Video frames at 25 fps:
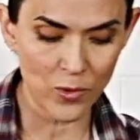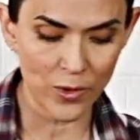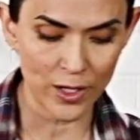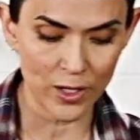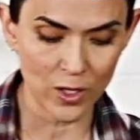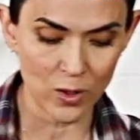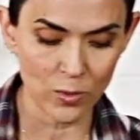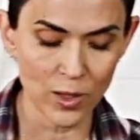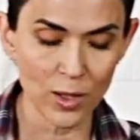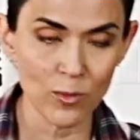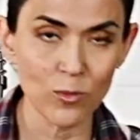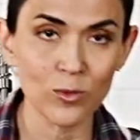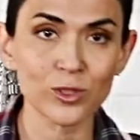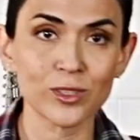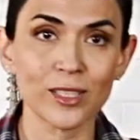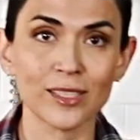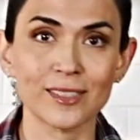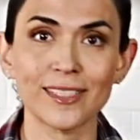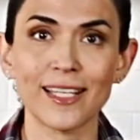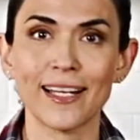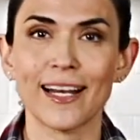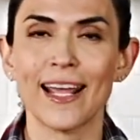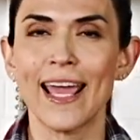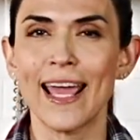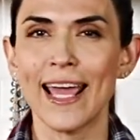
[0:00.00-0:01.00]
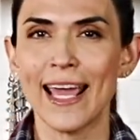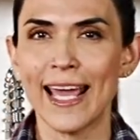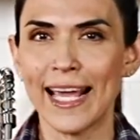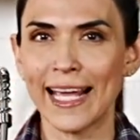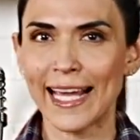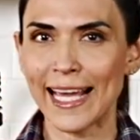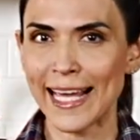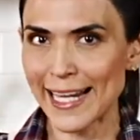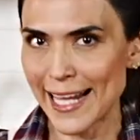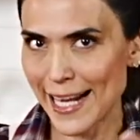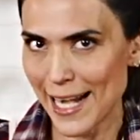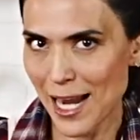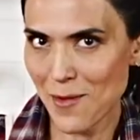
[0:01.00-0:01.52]
bueno, vamos a hacer.
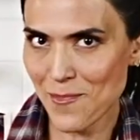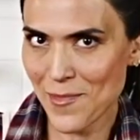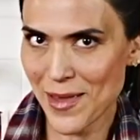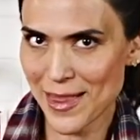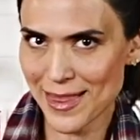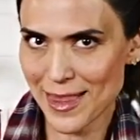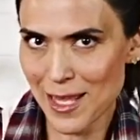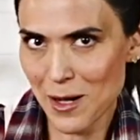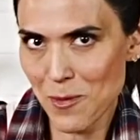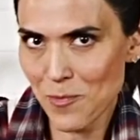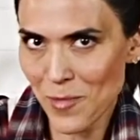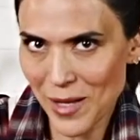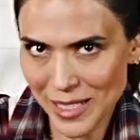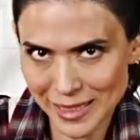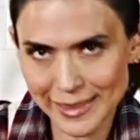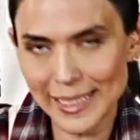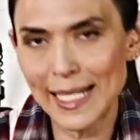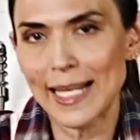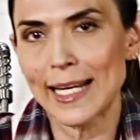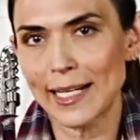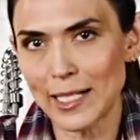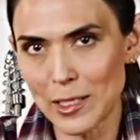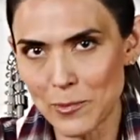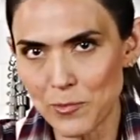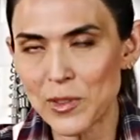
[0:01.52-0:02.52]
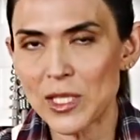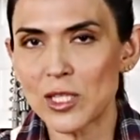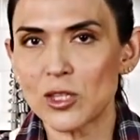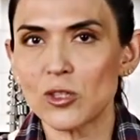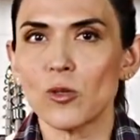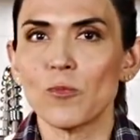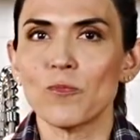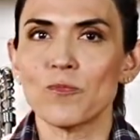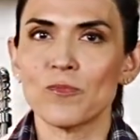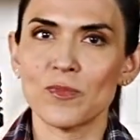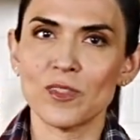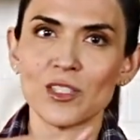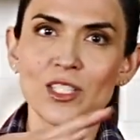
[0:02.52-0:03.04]
Generalmente el pastel,
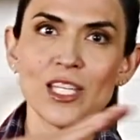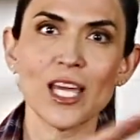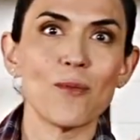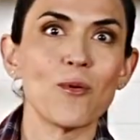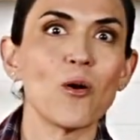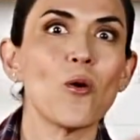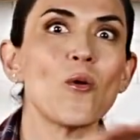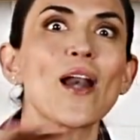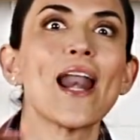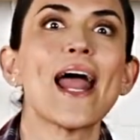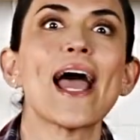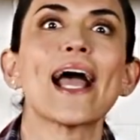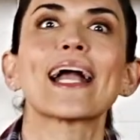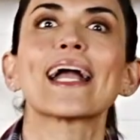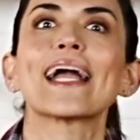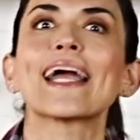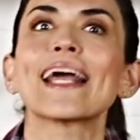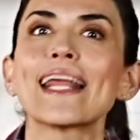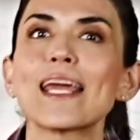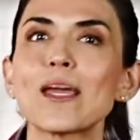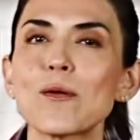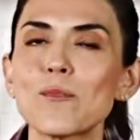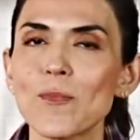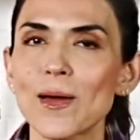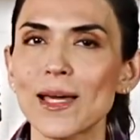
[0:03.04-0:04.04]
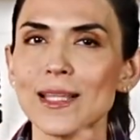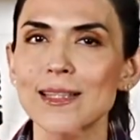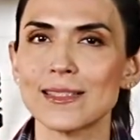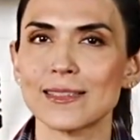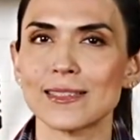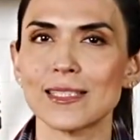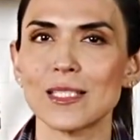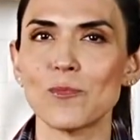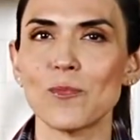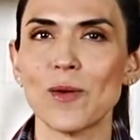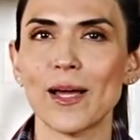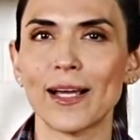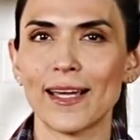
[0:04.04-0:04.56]
repito, lleva una crema
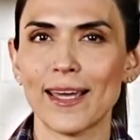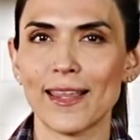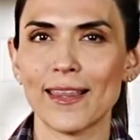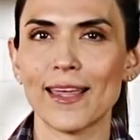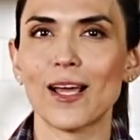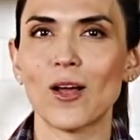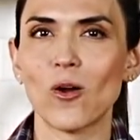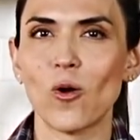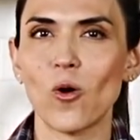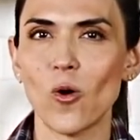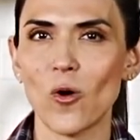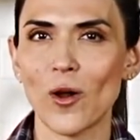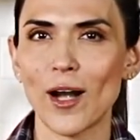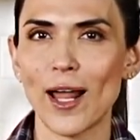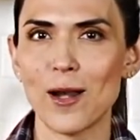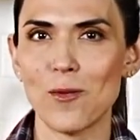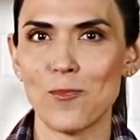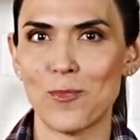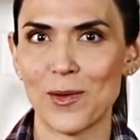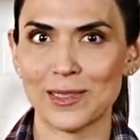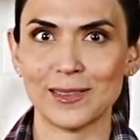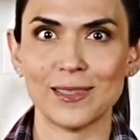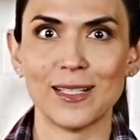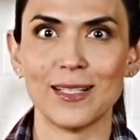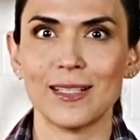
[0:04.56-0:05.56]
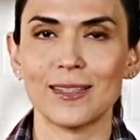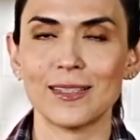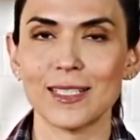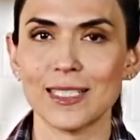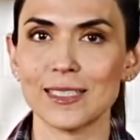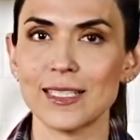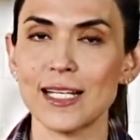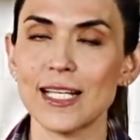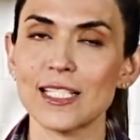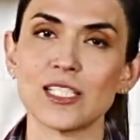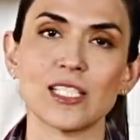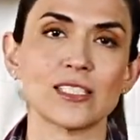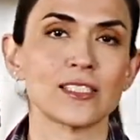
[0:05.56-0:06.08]
encima que decora el pastel de tres
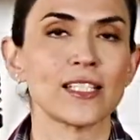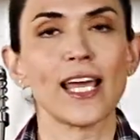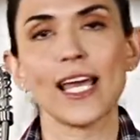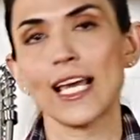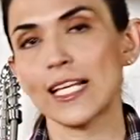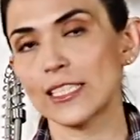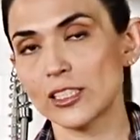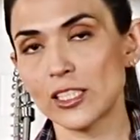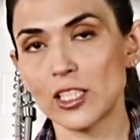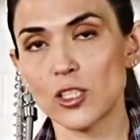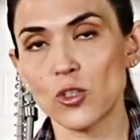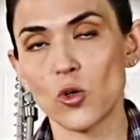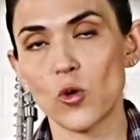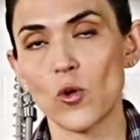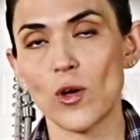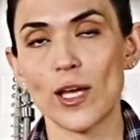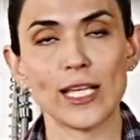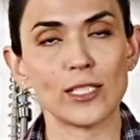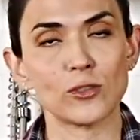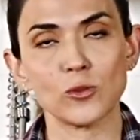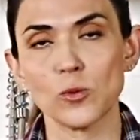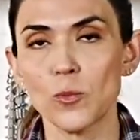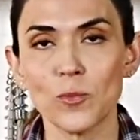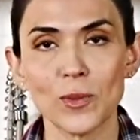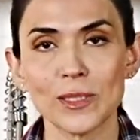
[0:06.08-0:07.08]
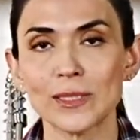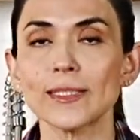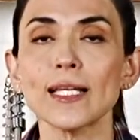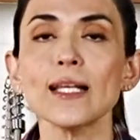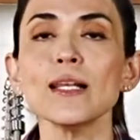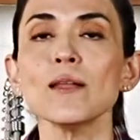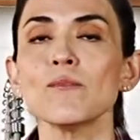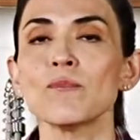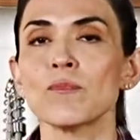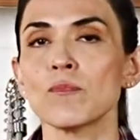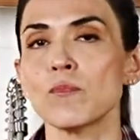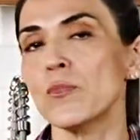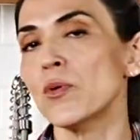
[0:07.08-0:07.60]
leches. Este no es un pastel
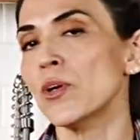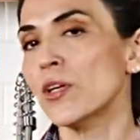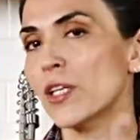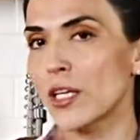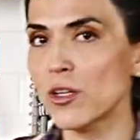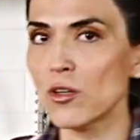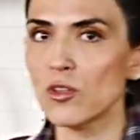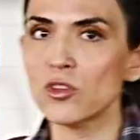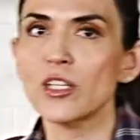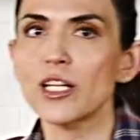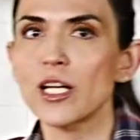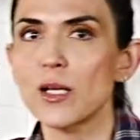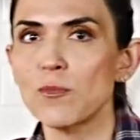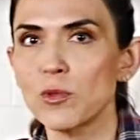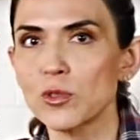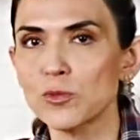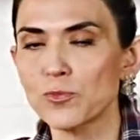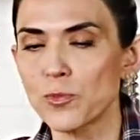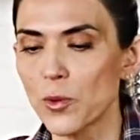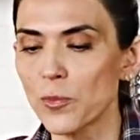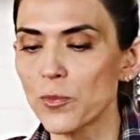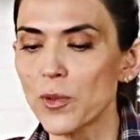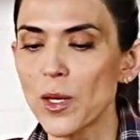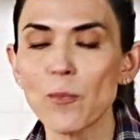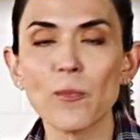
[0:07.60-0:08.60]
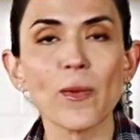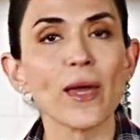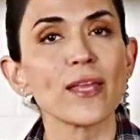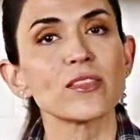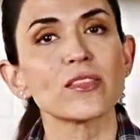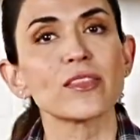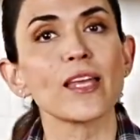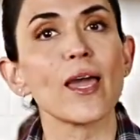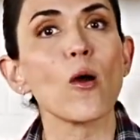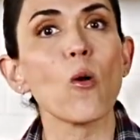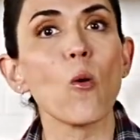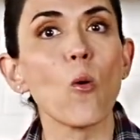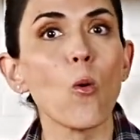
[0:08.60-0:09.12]
porque no tenemos
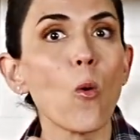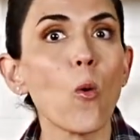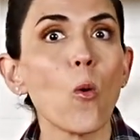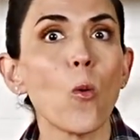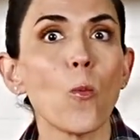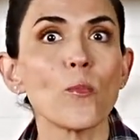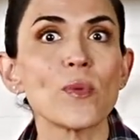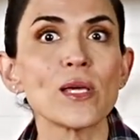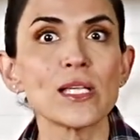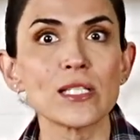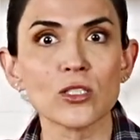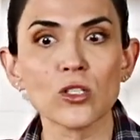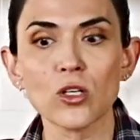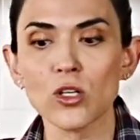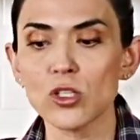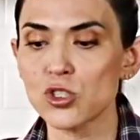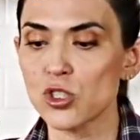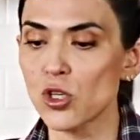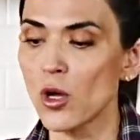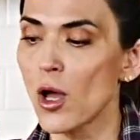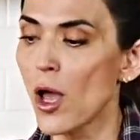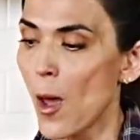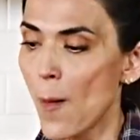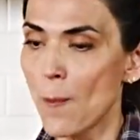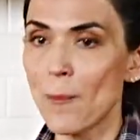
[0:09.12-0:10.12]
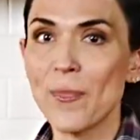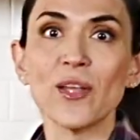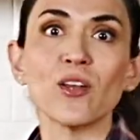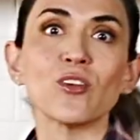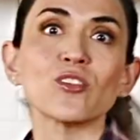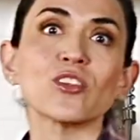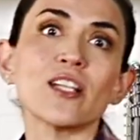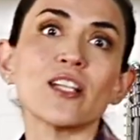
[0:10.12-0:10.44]
propiamente un bizcocho, pero